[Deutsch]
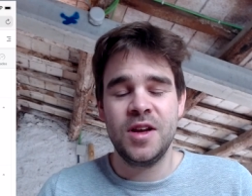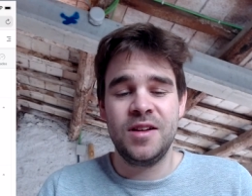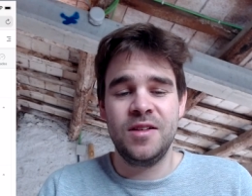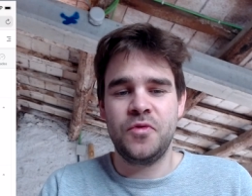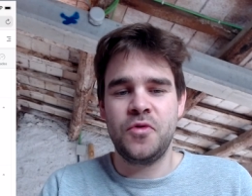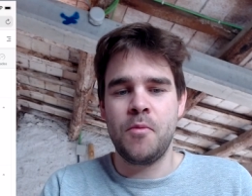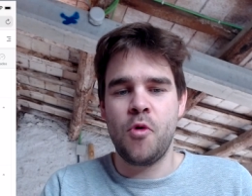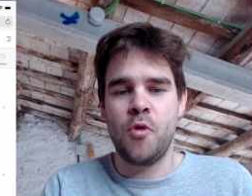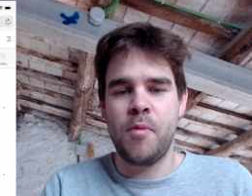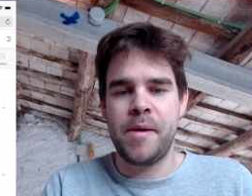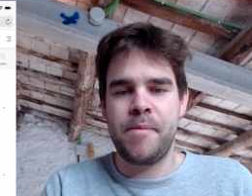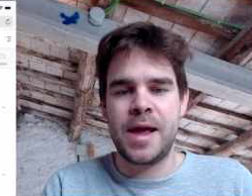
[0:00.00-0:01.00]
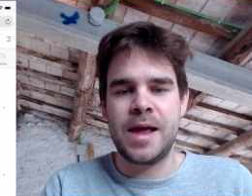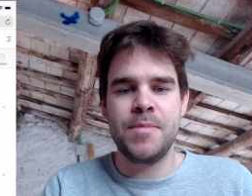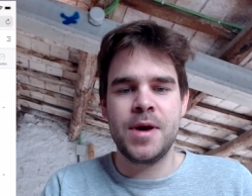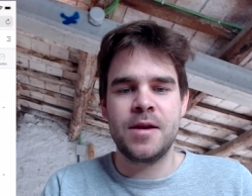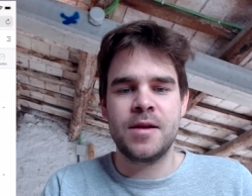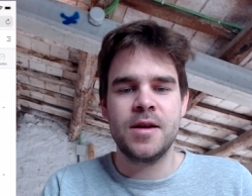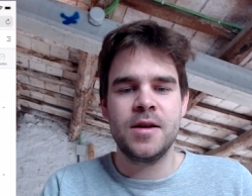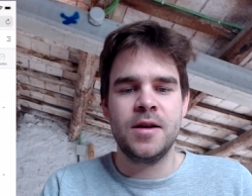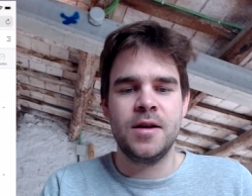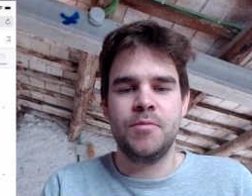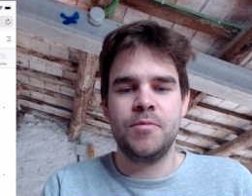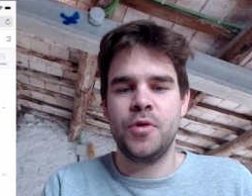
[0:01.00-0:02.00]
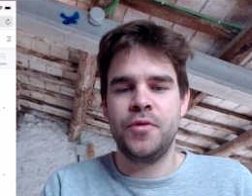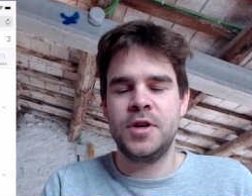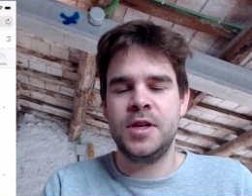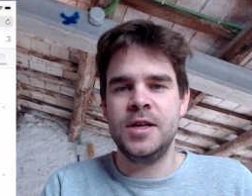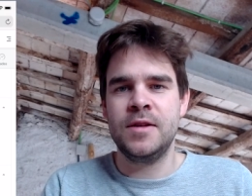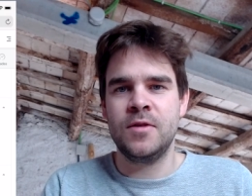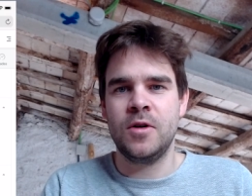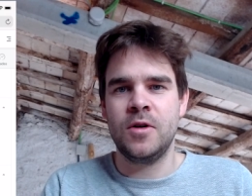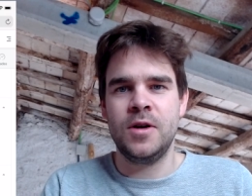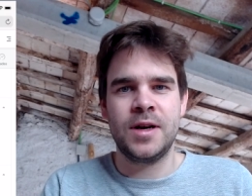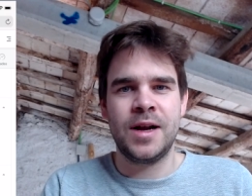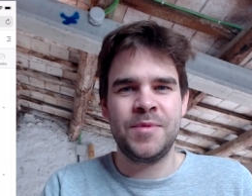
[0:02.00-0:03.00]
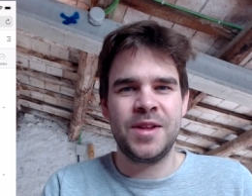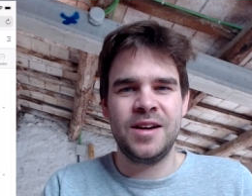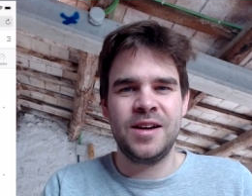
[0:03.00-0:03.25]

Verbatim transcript: die so vom Mobile Payment ähm, profitieren sollen, haben da eine